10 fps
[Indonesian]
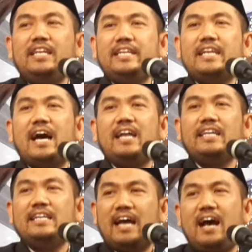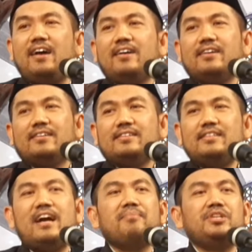lidah-lidah
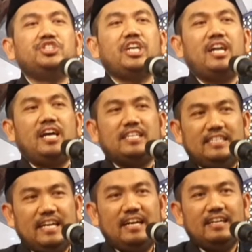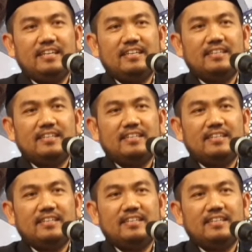yang mencela kita.